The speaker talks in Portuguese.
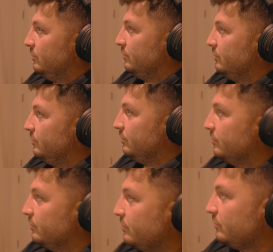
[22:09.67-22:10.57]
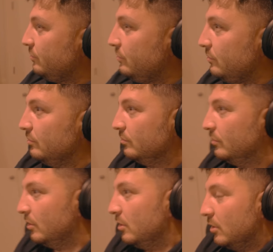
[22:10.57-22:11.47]
Então, fala aí as
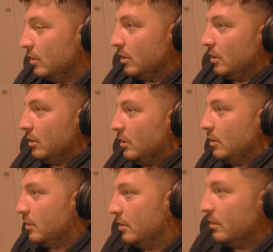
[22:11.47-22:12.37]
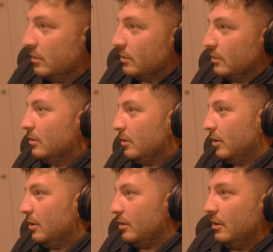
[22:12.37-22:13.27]
suas as suas primeiras.
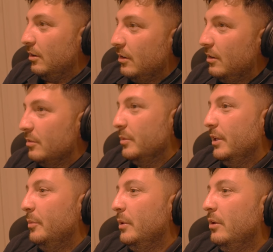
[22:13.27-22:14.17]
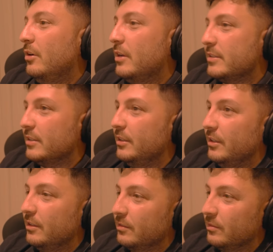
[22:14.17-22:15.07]
Ó, ó, ó, bem melhor. Os seus assim.
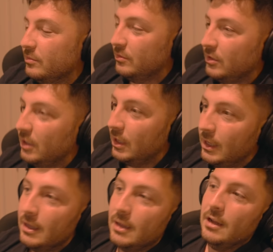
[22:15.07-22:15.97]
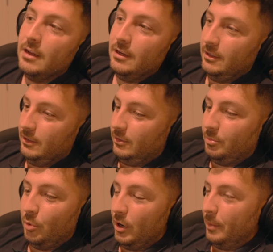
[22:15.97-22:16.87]
primeiros pensamentos aí.
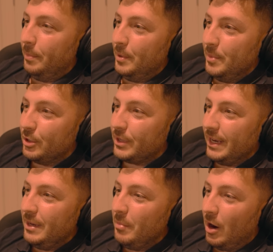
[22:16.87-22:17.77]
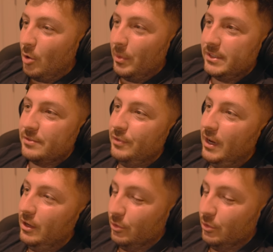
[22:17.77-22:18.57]
Porra, primeiro que é animal, mas, velho,